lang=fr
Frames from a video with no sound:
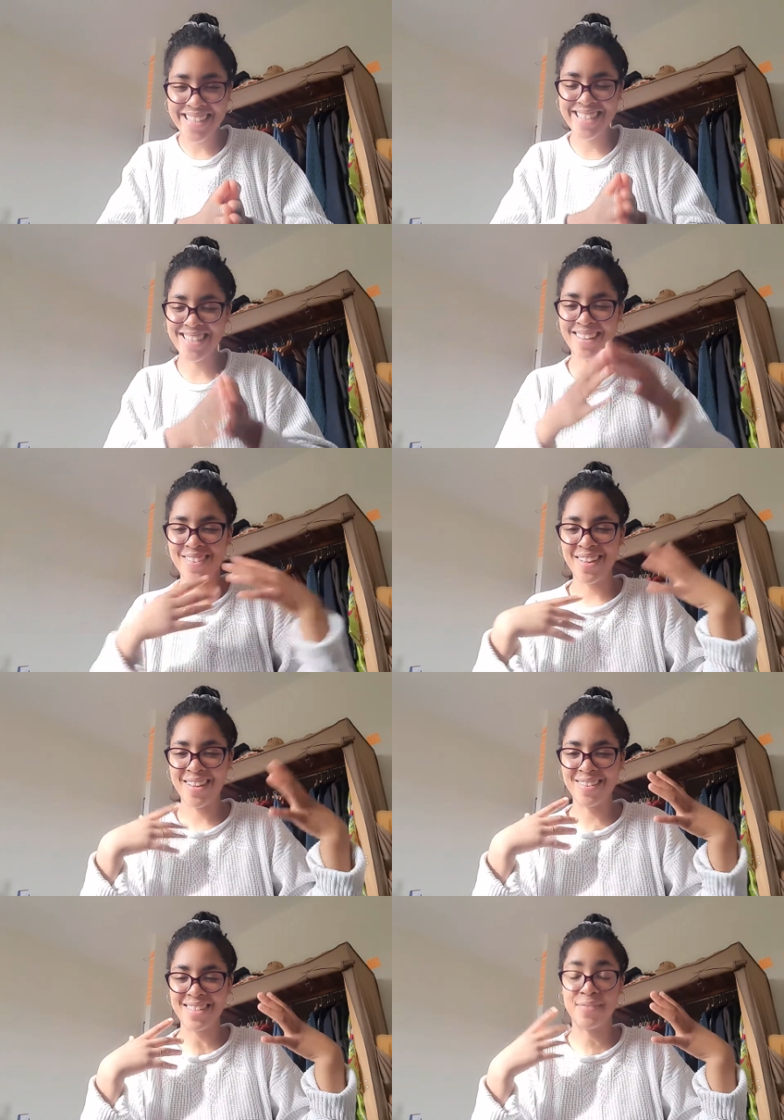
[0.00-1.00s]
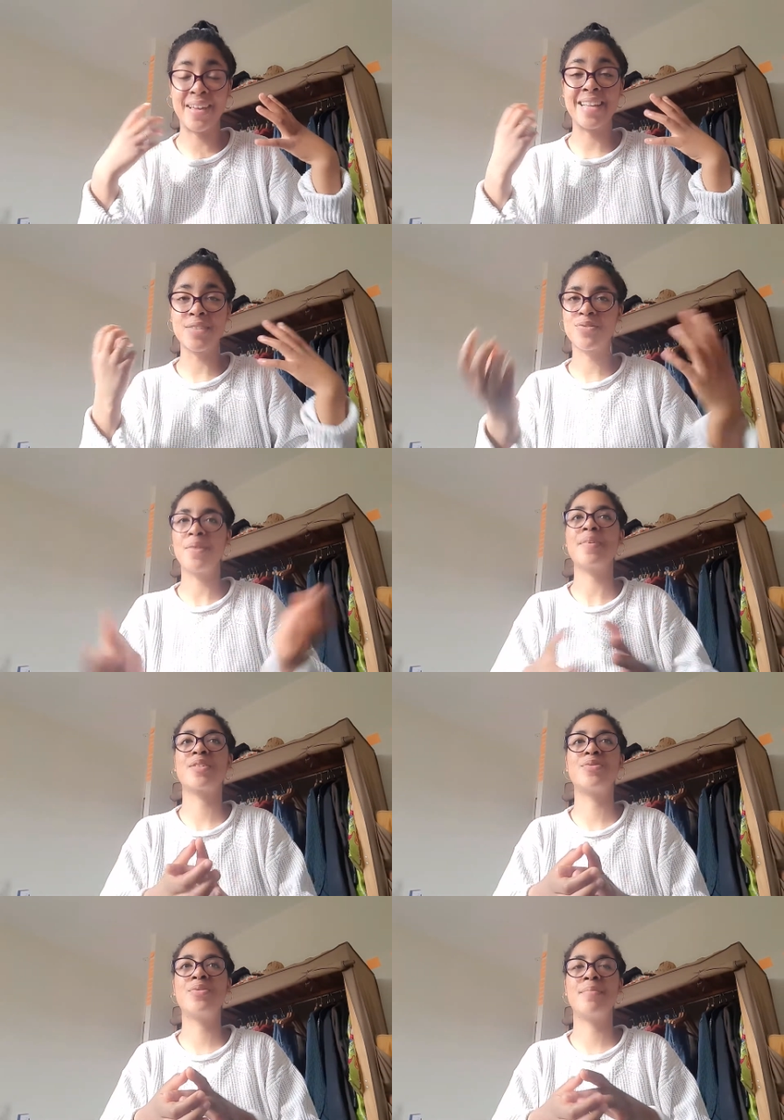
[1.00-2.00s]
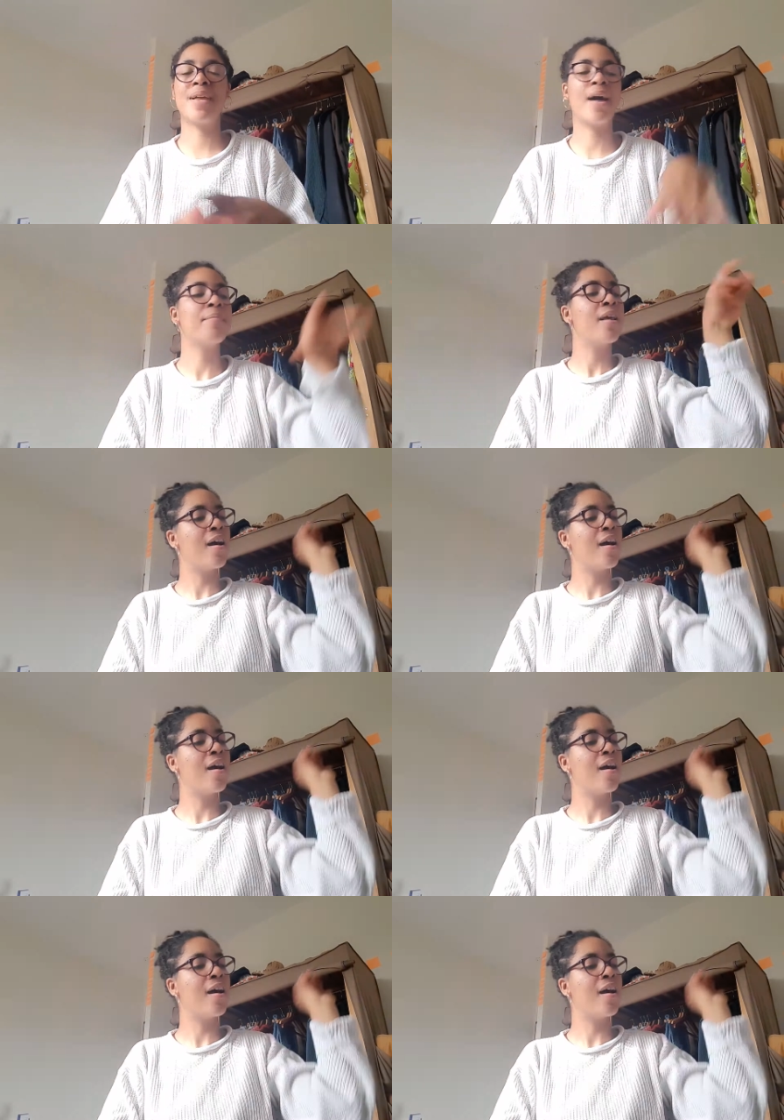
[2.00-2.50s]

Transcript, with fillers: et ça, ça, te fait gagner du temps parce que tu n'es pas là.